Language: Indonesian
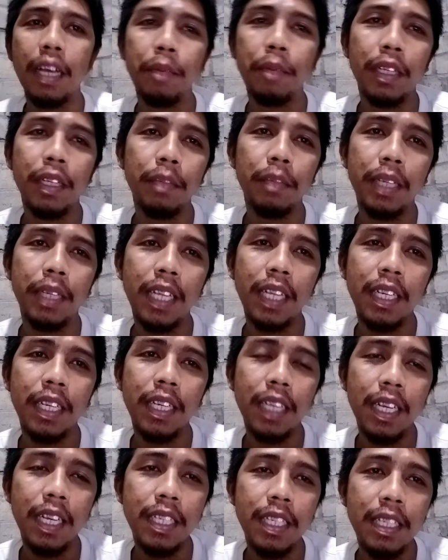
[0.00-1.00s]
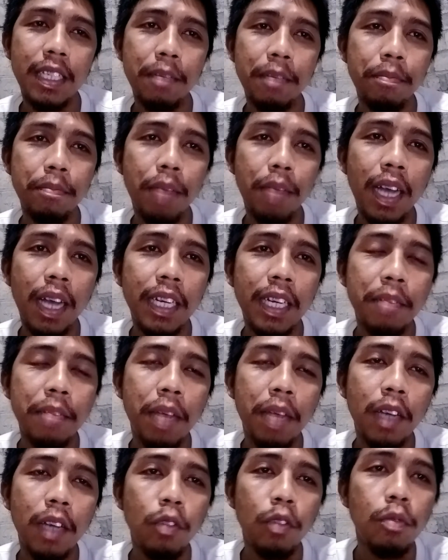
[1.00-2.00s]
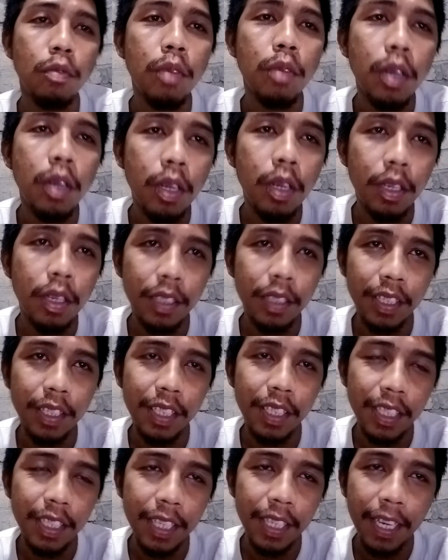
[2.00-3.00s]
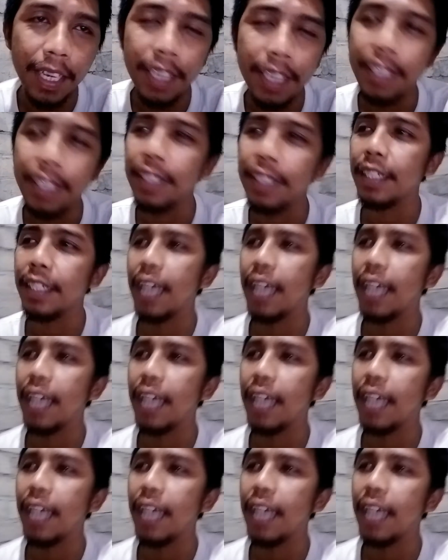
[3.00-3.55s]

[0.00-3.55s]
yang bertepatan dengan Simpang Lima Gumul di sini ya